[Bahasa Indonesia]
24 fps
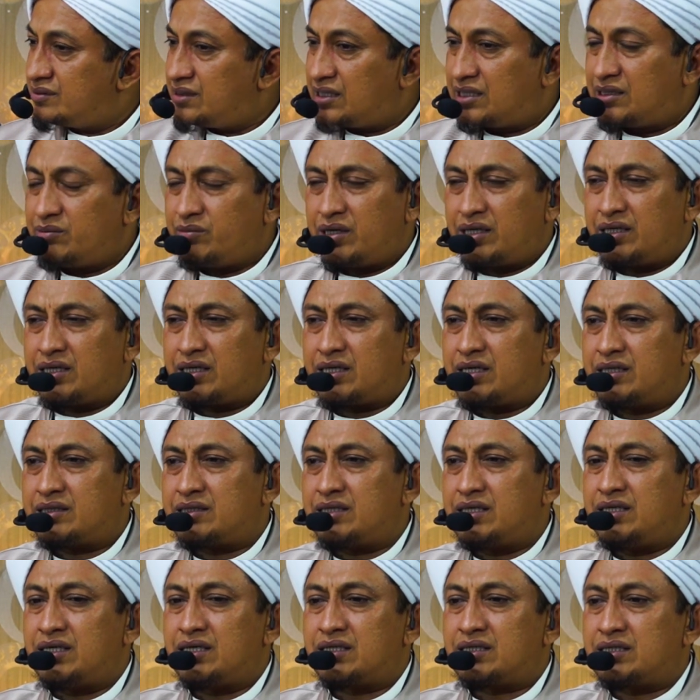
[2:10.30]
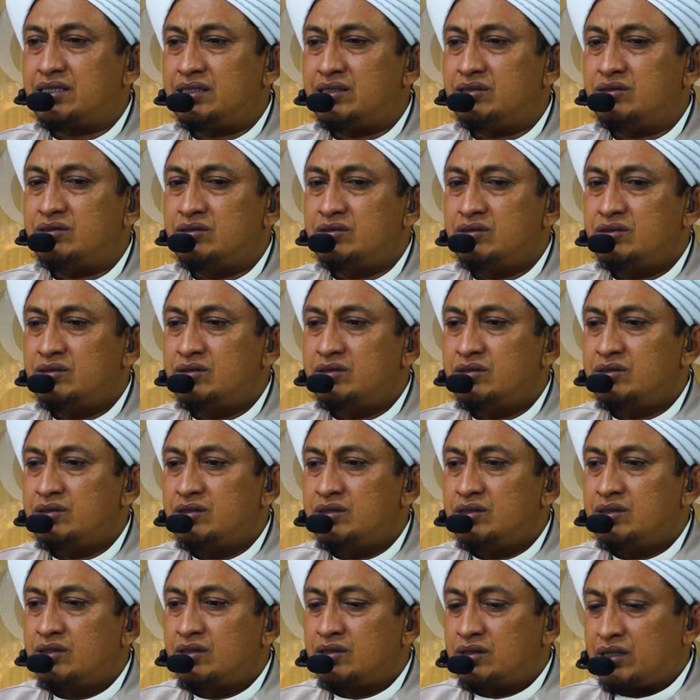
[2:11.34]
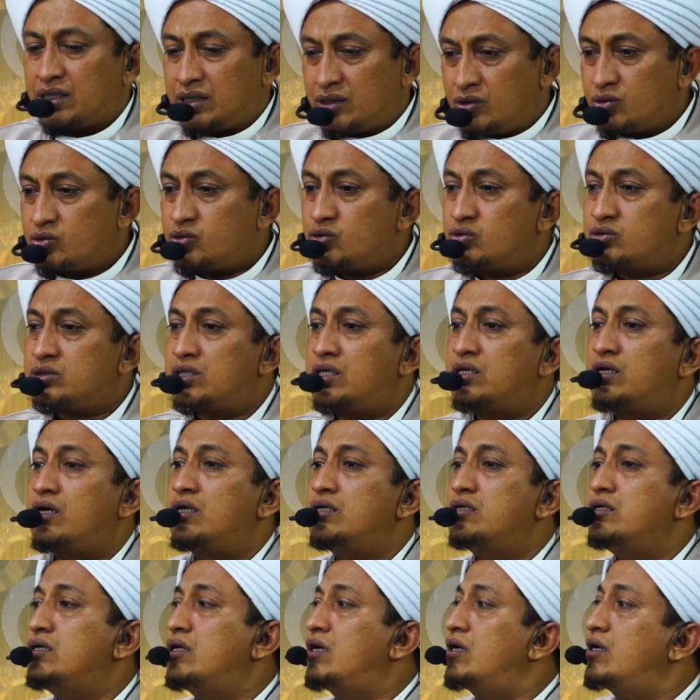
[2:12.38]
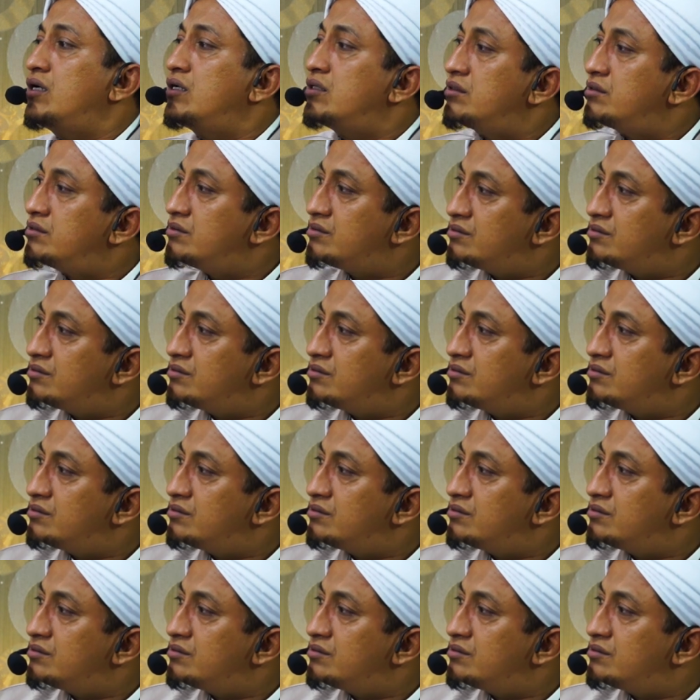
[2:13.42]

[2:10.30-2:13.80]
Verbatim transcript: Dari mana kita yakin? Dari utusan Allah.